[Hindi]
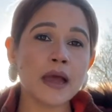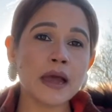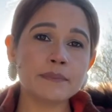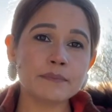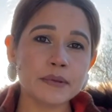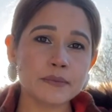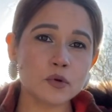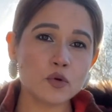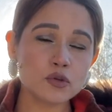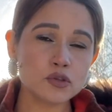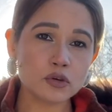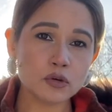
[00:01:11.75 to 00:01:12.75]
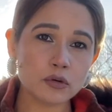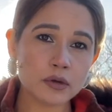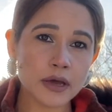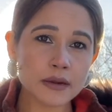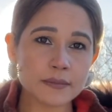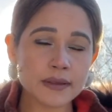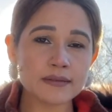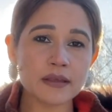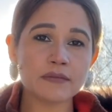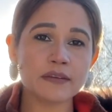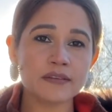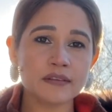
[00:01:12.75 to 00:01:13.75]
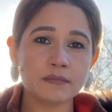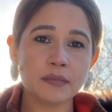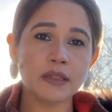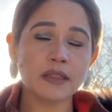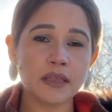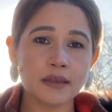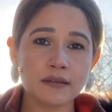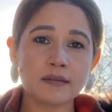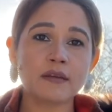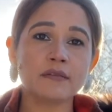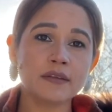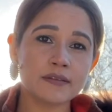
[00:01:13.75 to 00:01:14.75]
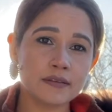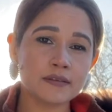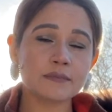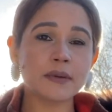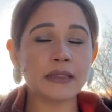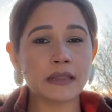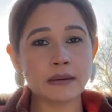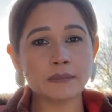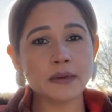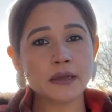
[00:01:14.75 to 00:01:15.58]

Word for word: आपको जो घर में सर्विसेज मिलती हैं सर्विसेज मतलब